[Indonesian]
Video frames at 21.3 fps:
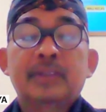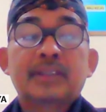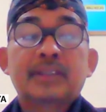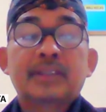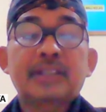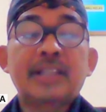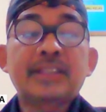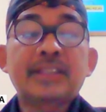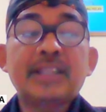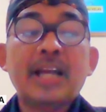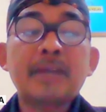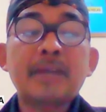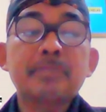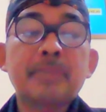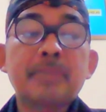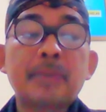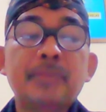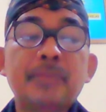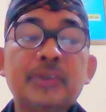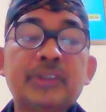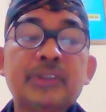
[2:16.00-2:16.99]
tentang
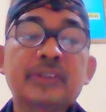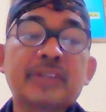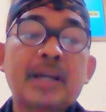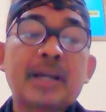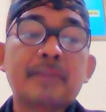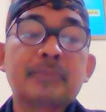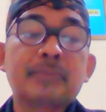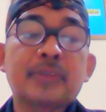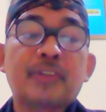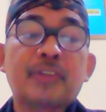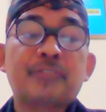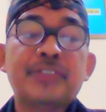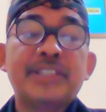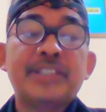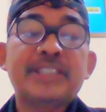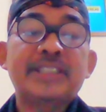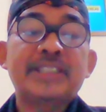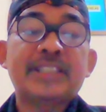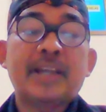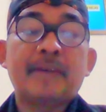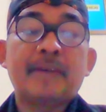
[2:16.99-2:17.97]
pembentukan
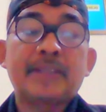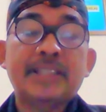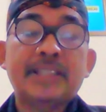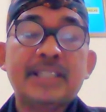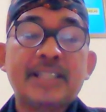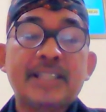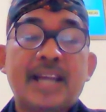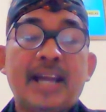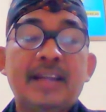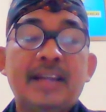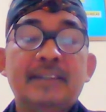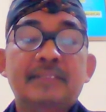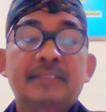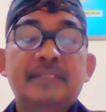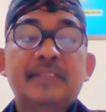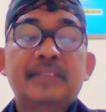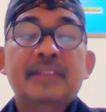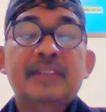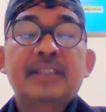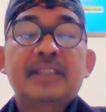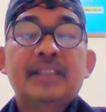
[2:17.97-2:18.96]
Provinsi Jawa Tengah
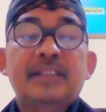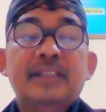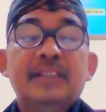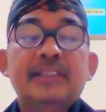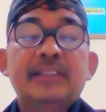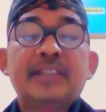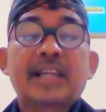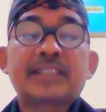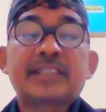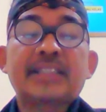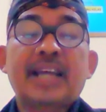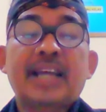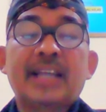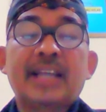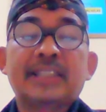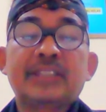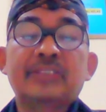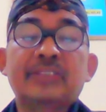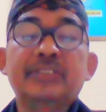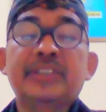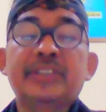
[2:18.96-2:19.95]
yang
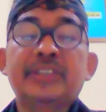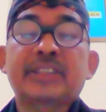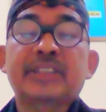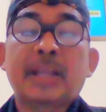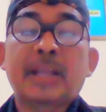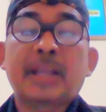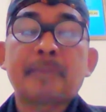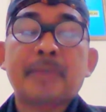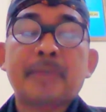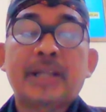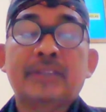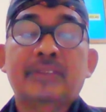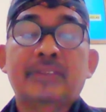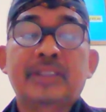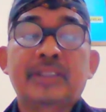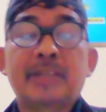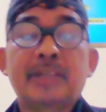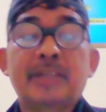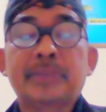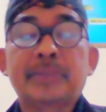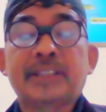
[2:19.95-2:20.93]
saat itu ditetapkan
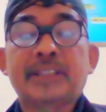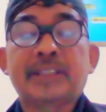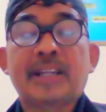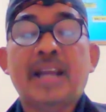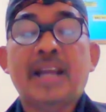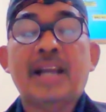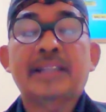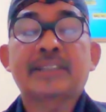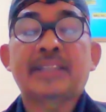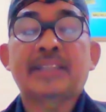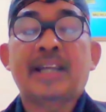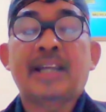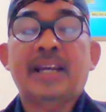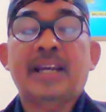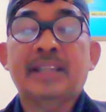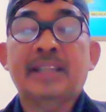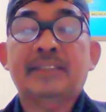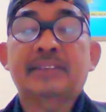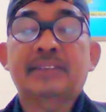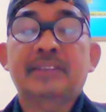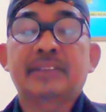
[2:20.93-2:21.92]
oleh Mr.
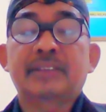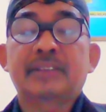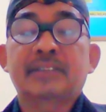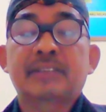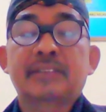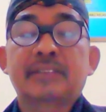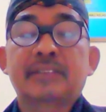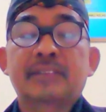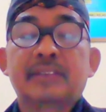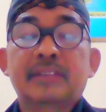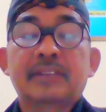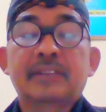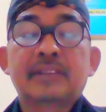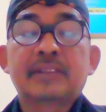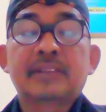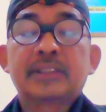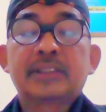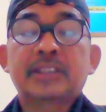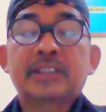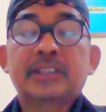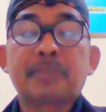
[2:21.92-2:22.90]
Asaat
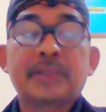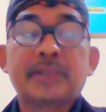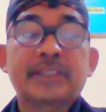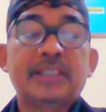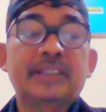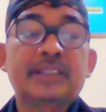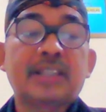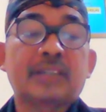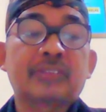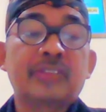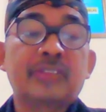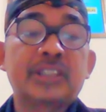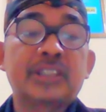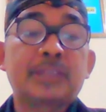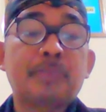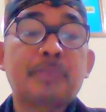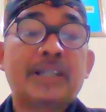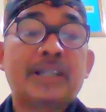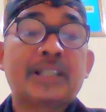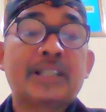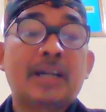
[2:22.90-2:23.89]
seperti
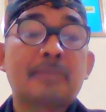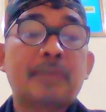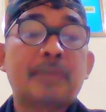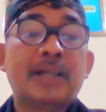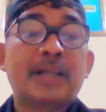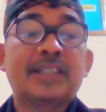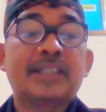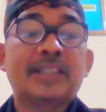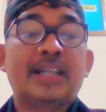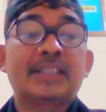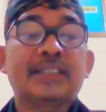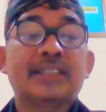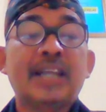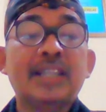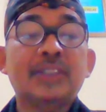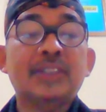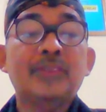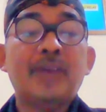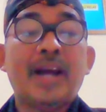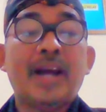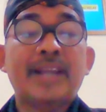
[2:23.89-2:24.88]
tertulis pada pasal
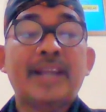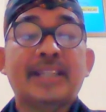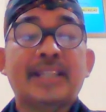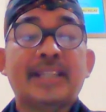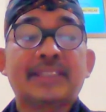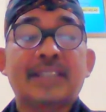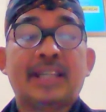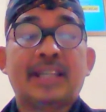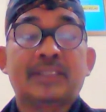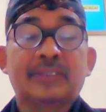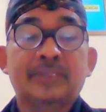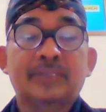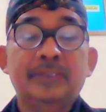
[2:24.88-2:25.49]
1 ayat 1